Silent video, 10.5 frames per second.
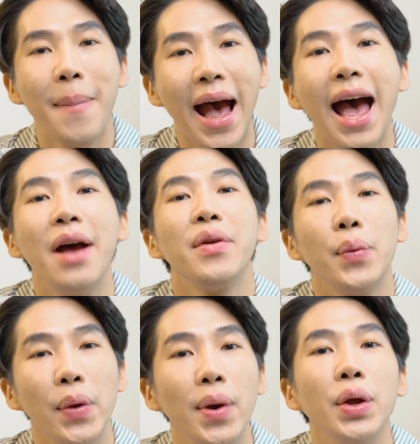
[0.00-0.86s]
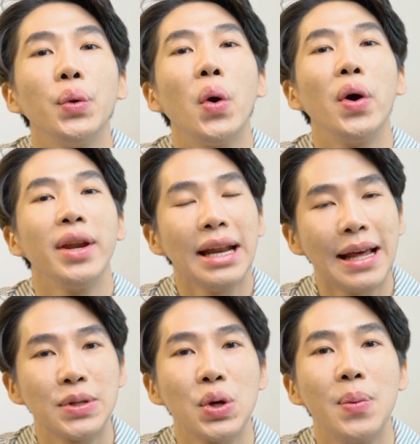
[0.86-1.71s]
มารีวิวให้ทุกคนได้
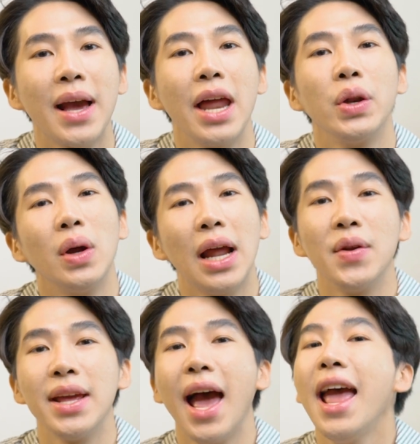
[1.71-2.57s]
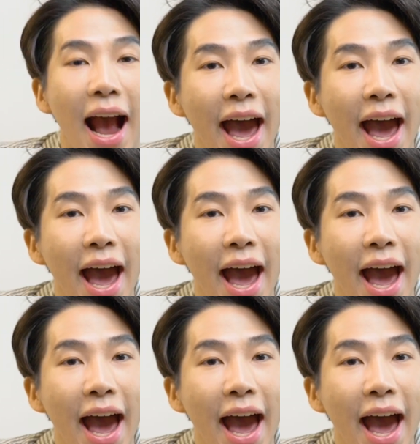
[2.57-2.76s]
รับชมกันโดยเราเนี่ย